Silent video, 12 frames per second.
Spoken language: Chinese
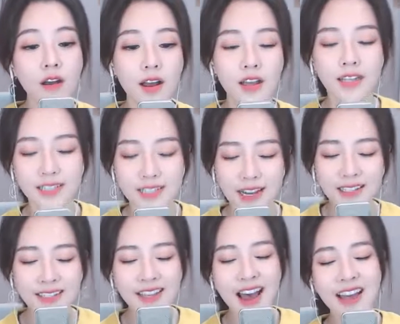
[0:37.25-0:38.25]
想
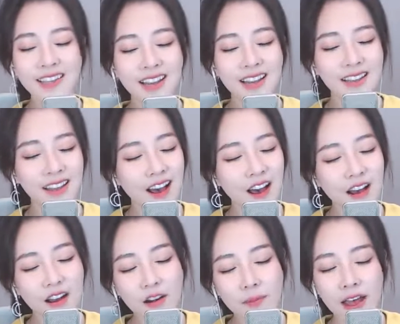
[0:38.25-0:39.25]
在你的耳
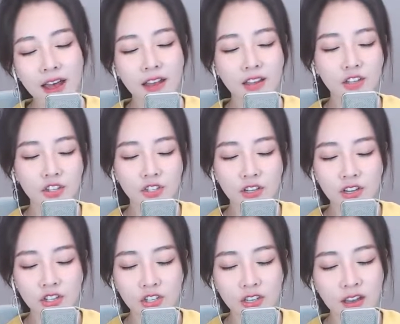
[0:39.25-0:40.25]
畔深
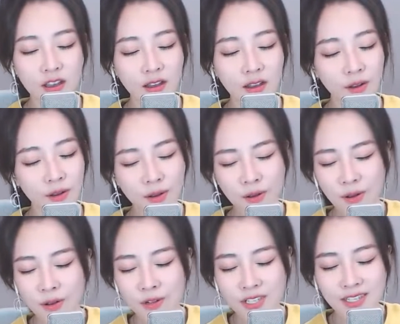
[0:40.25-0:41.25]
深呼
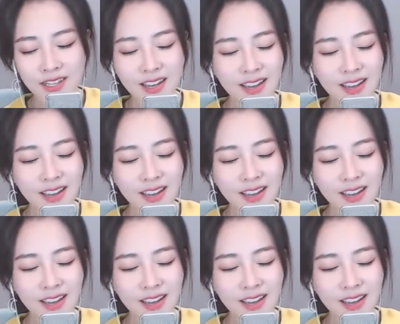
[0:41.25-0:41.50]
吸，